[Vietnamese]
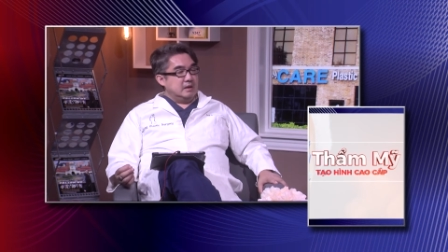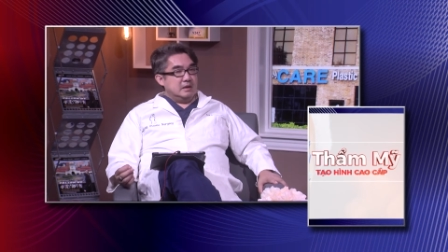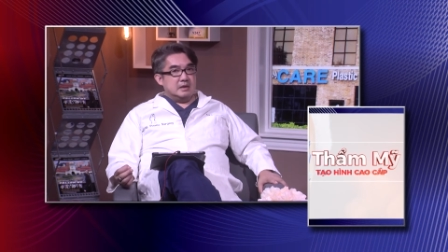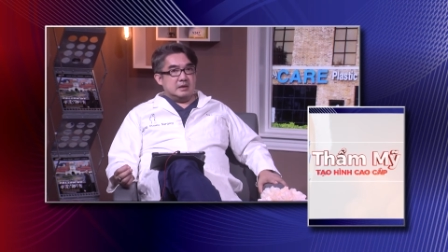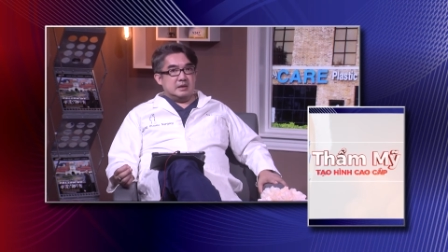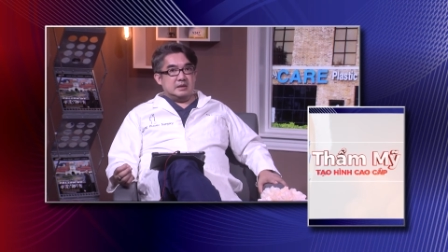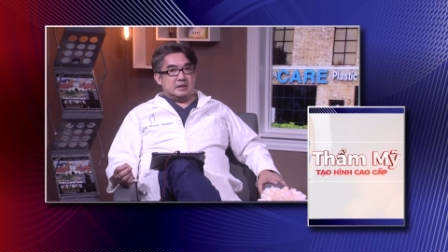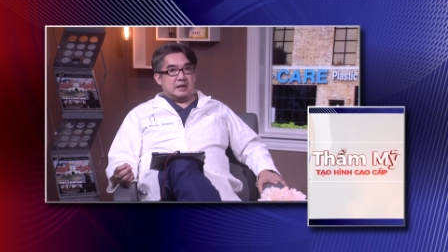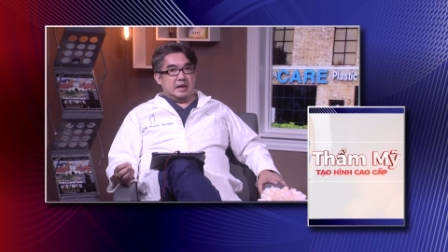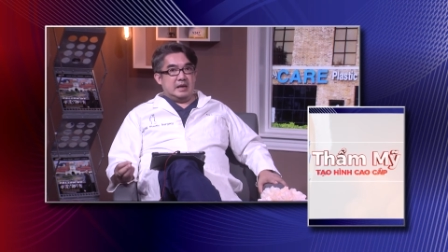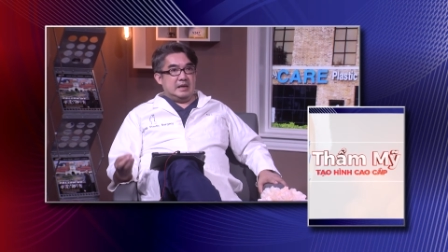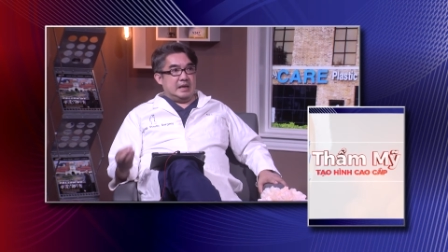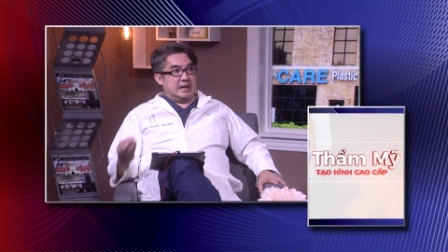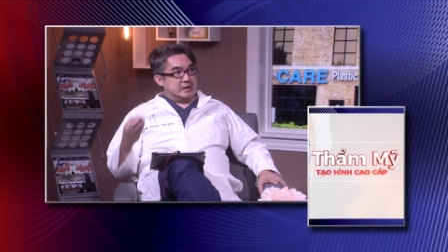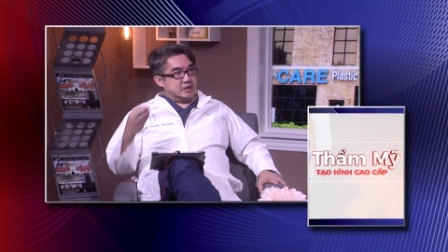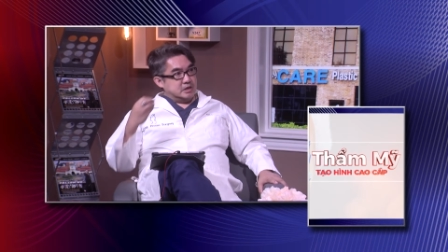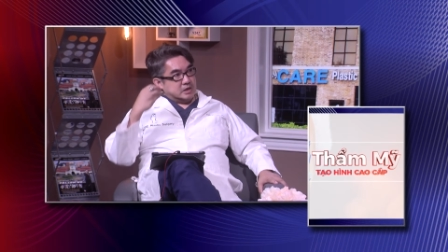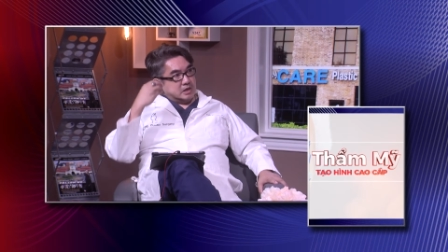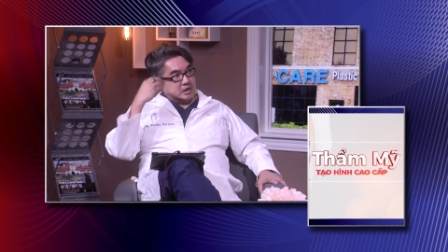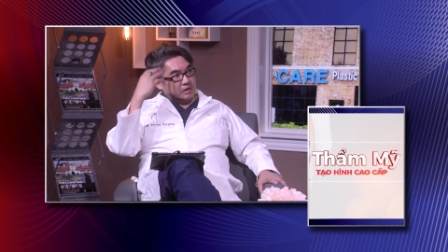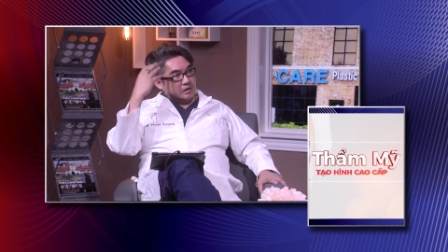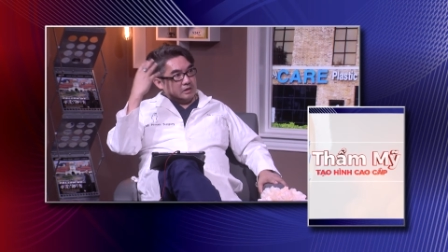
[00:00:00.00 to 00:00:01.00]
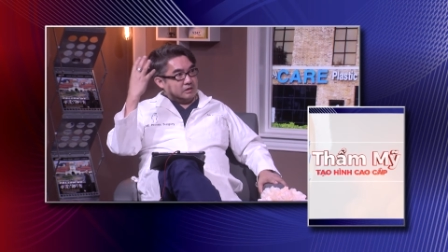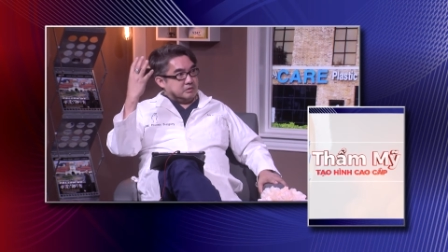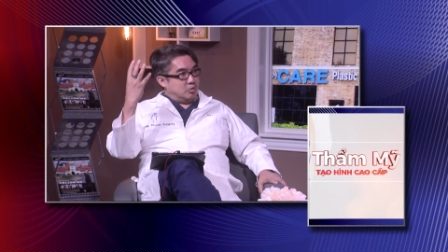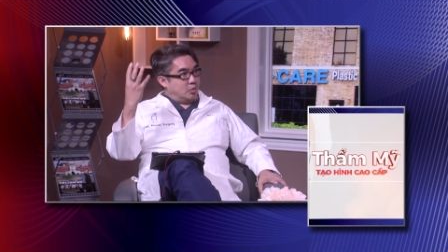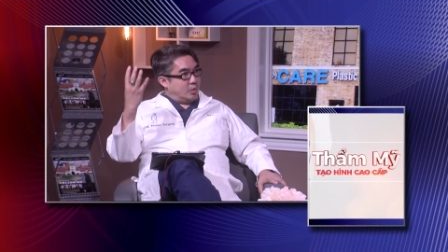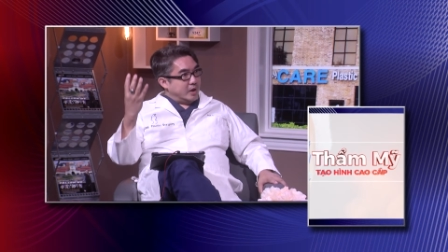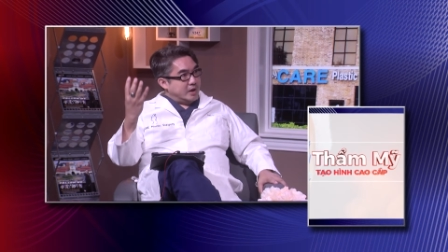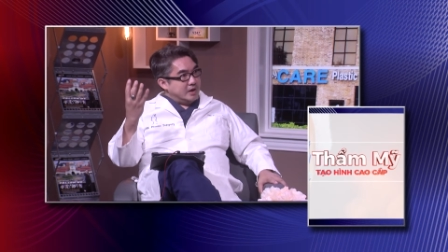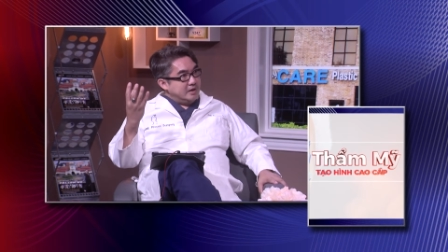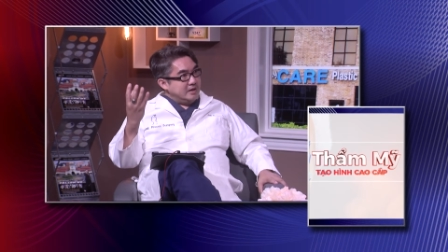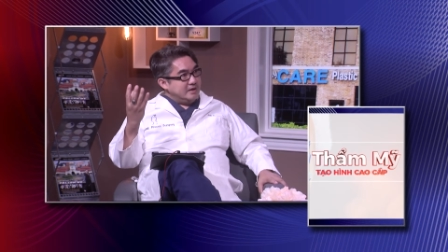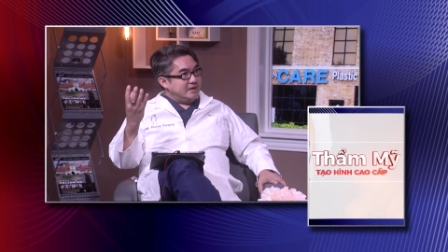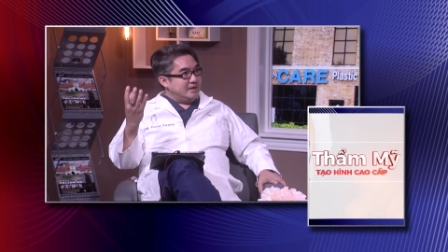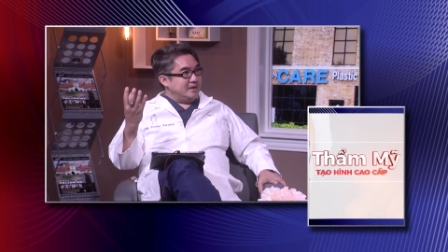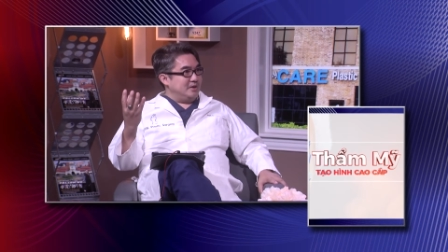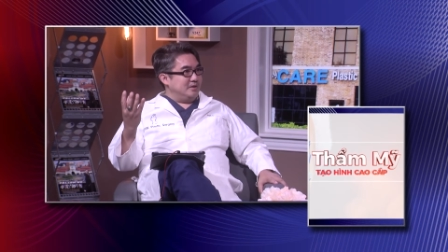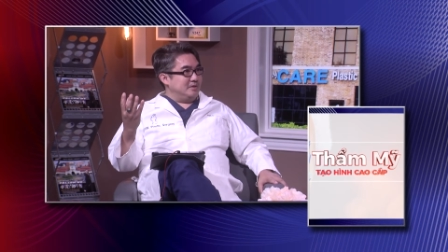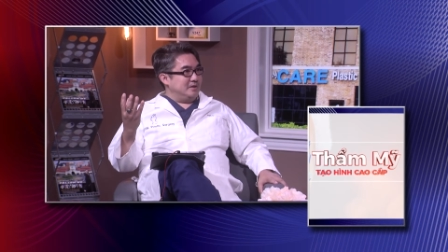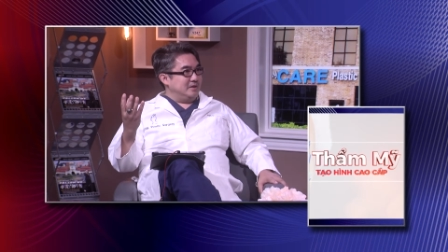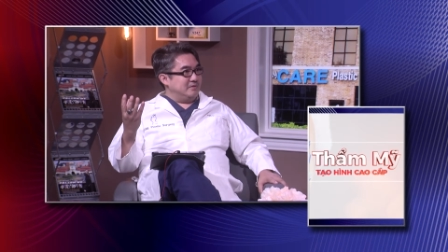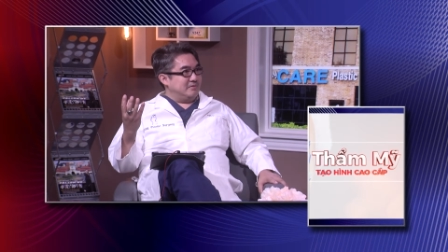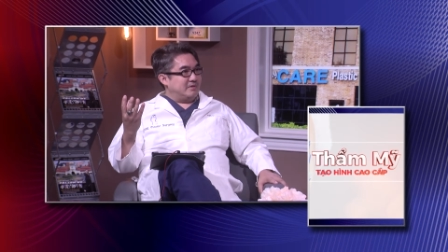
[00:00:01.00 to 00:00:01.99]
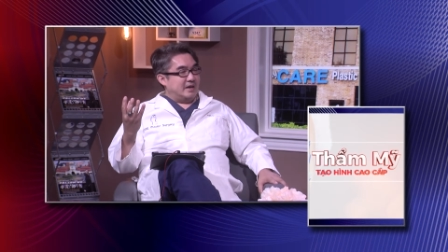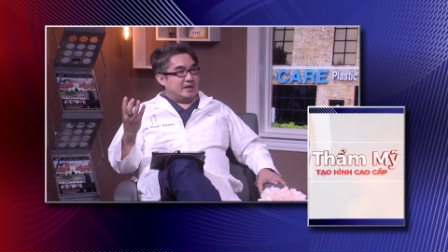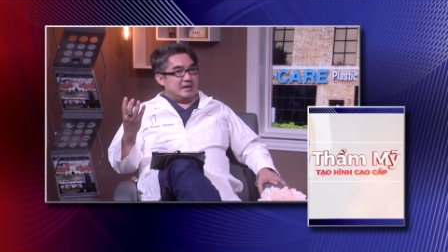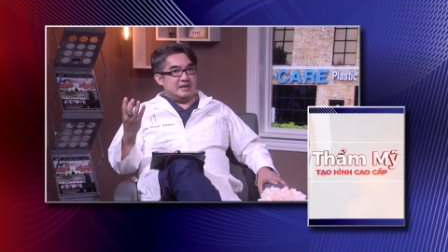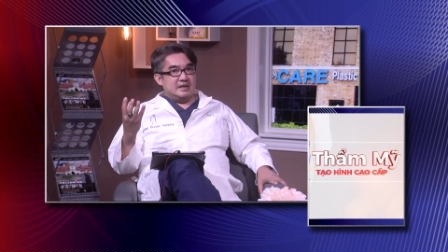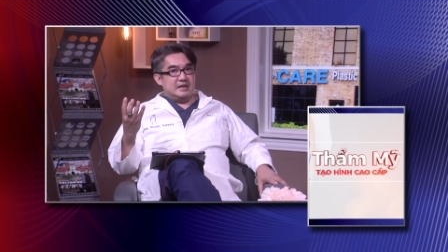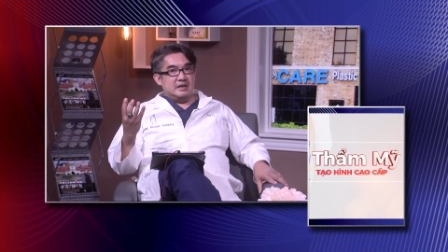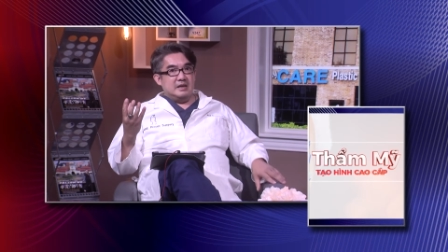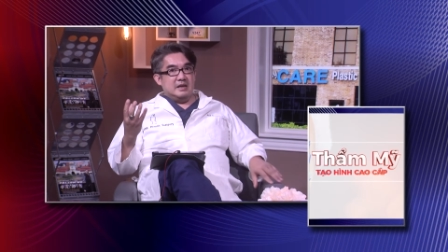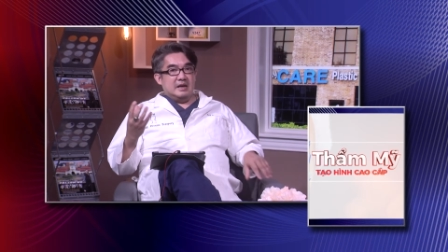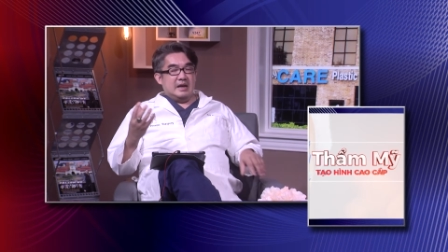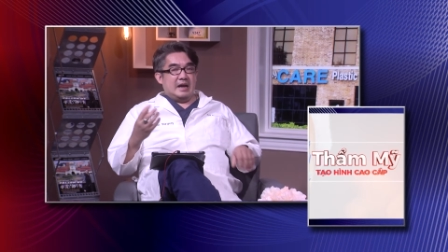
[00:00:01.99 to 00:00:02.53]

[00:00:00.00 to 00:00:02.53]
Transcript: có thể là sừng quỷ thí dụ như vậy đi